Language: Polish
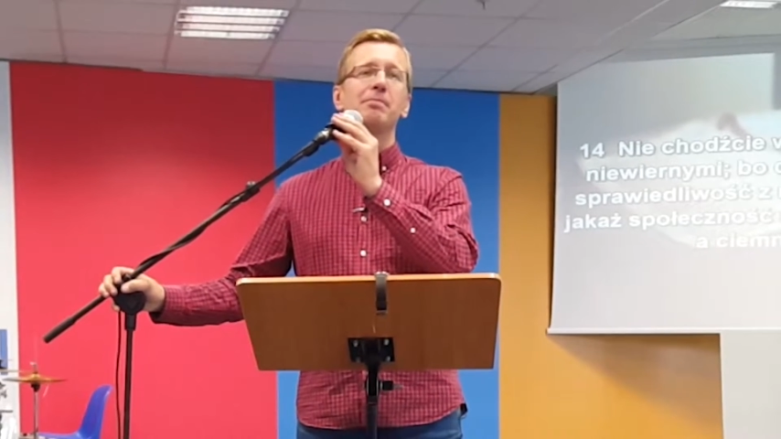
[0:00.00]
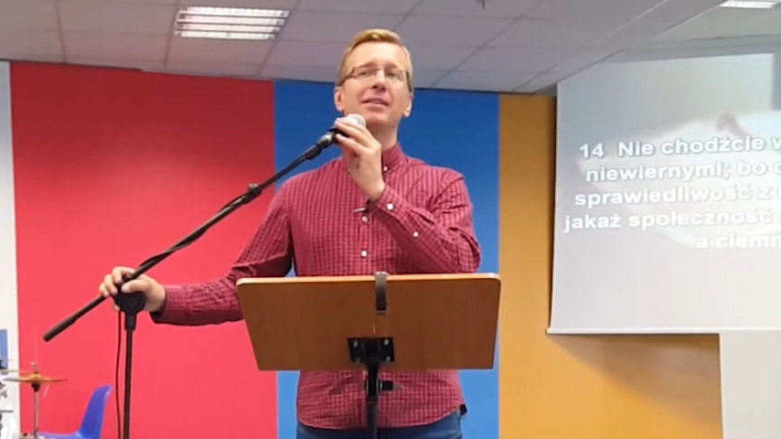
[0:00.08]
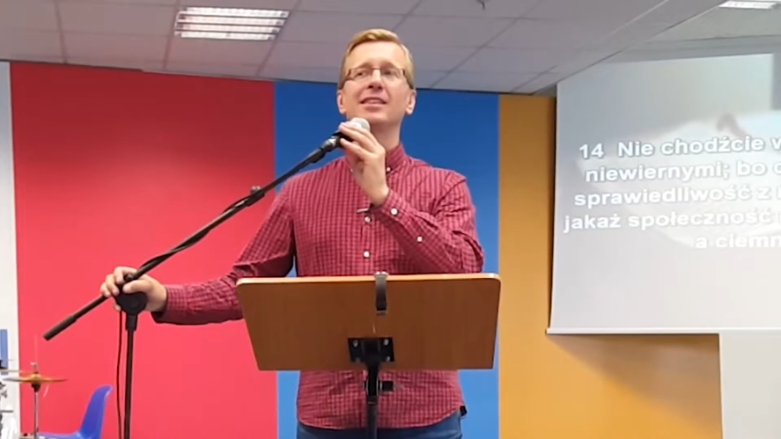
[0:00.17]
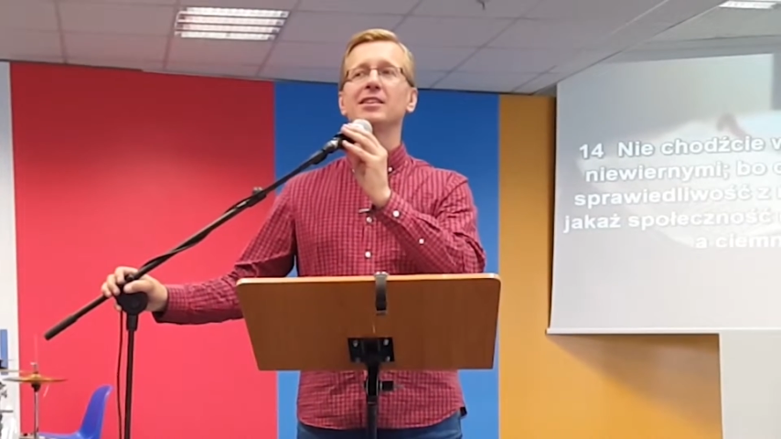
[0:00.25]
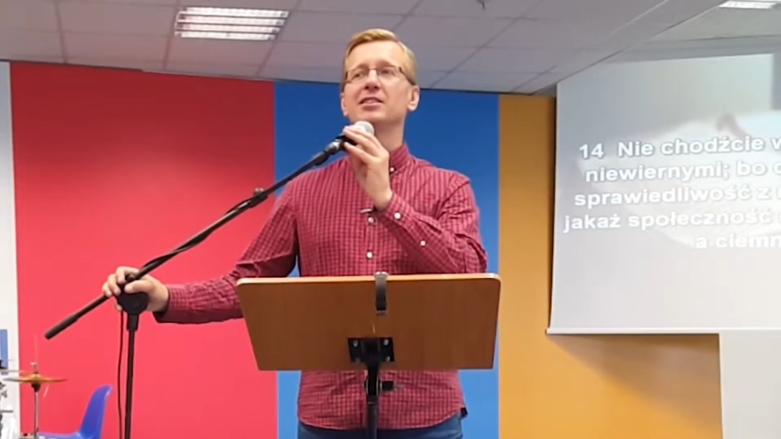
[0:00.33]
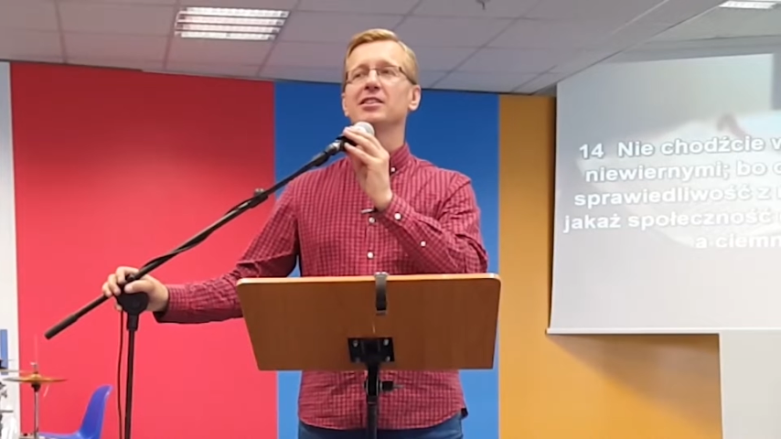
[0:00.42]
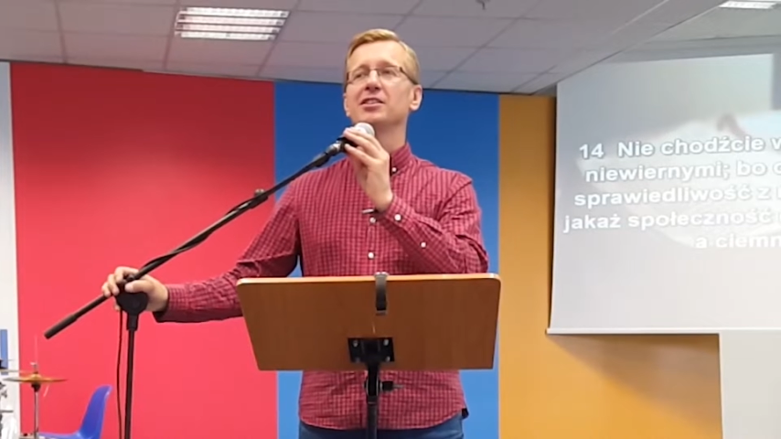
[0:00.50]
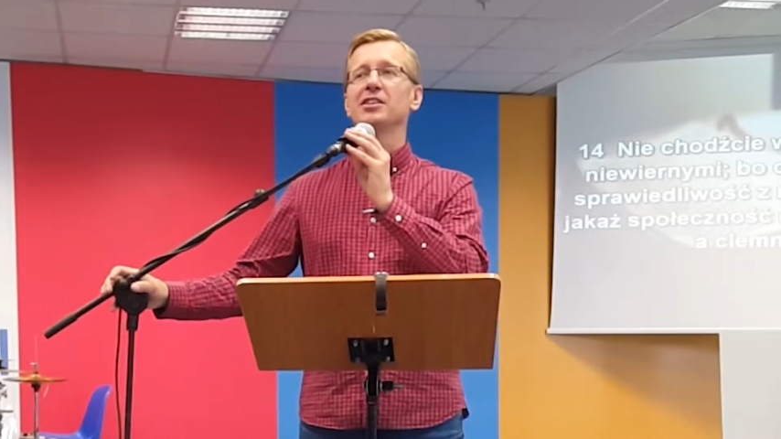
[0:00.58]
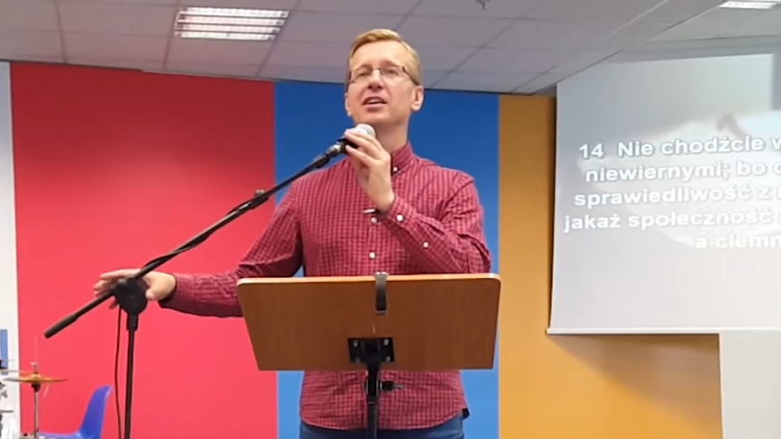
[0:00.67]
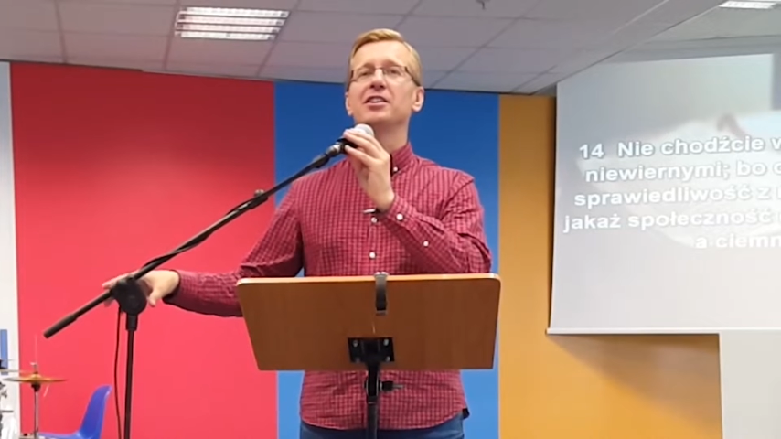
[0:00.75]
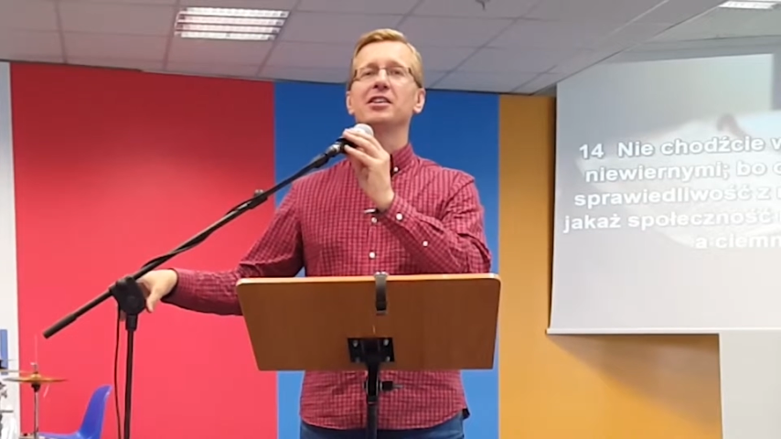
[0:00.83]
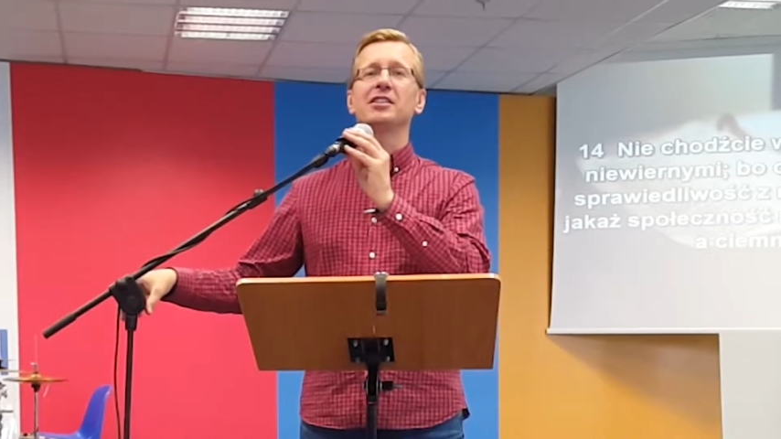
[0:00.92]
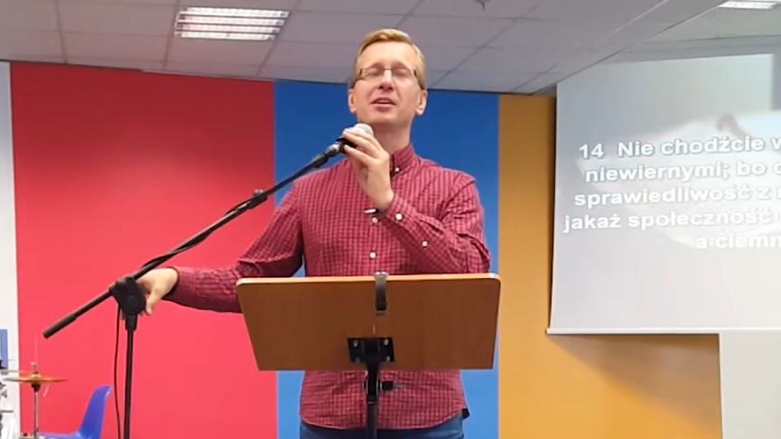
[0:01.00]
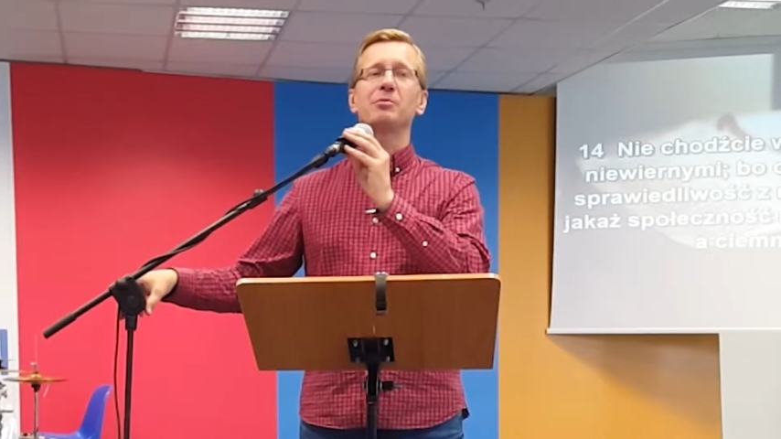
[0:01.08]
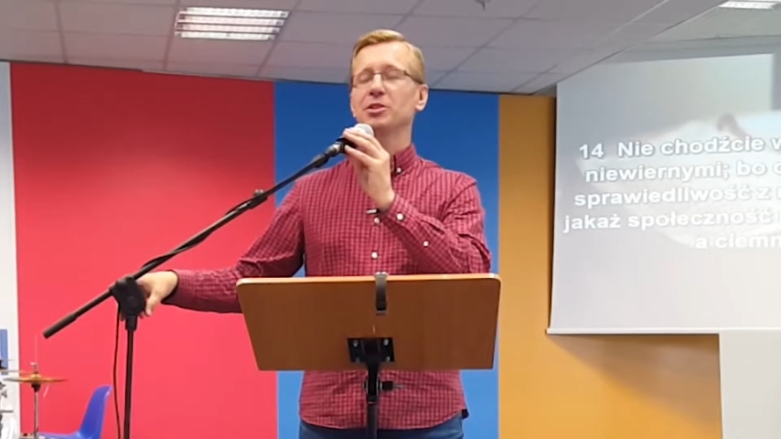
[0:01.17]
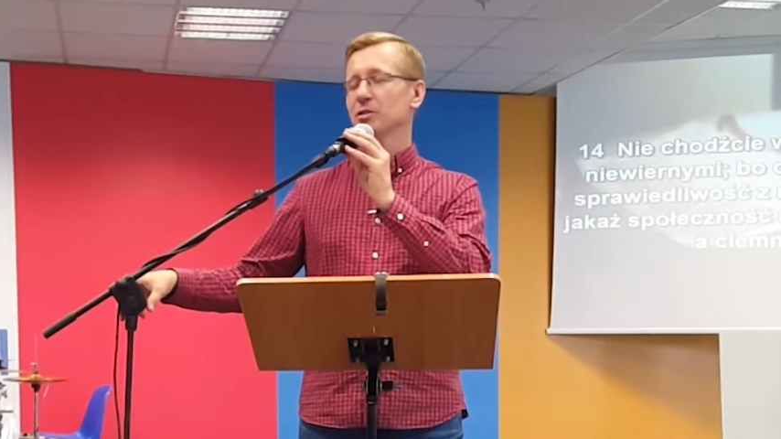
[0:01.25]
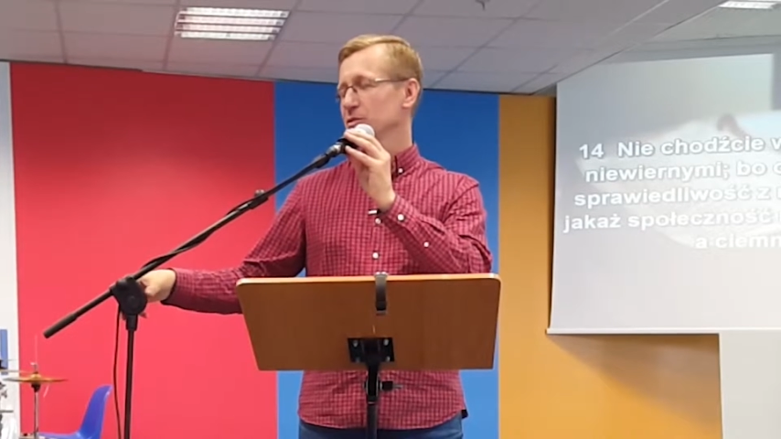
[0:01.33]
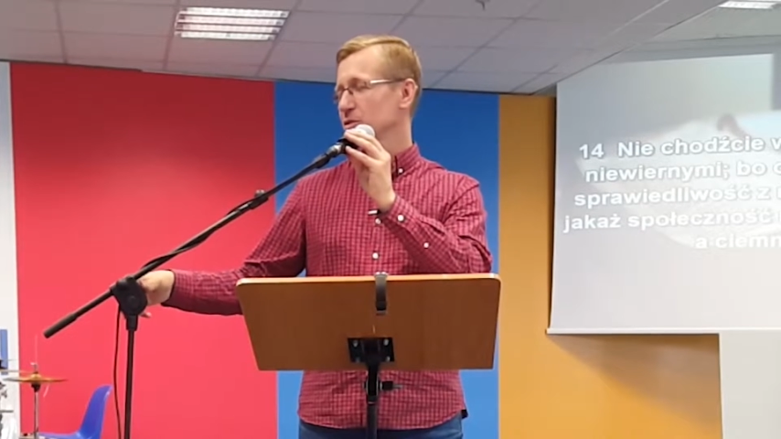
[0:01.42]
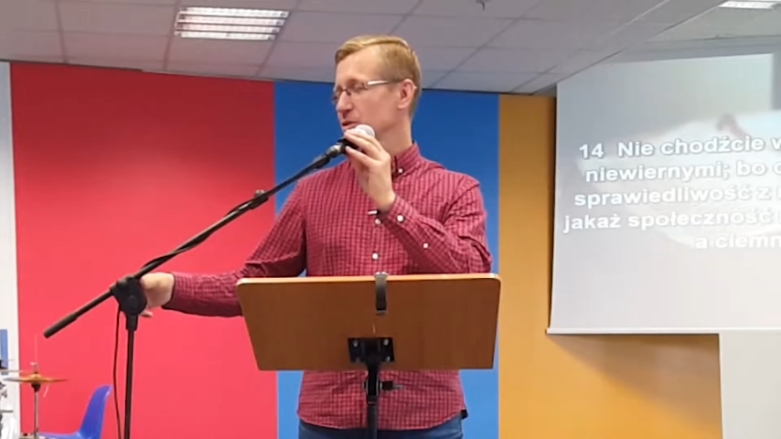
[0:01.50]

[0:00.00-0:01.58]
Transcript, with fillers: sympatycznych rzeczy i tak